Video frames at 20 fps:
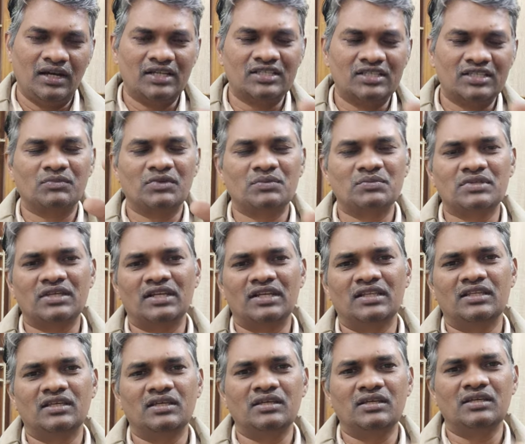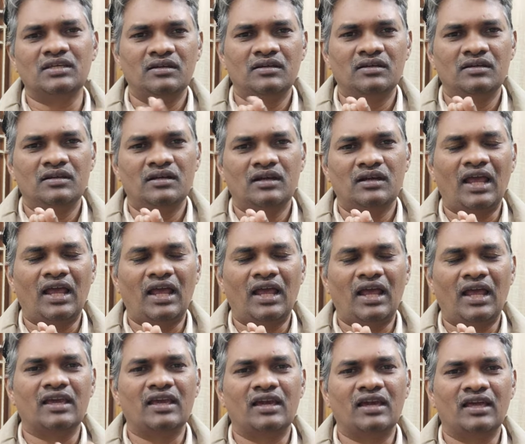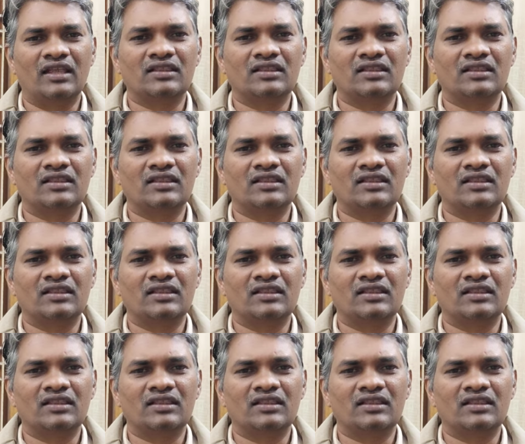ఆ సిమ్టమ్స్ అనేది అలాగే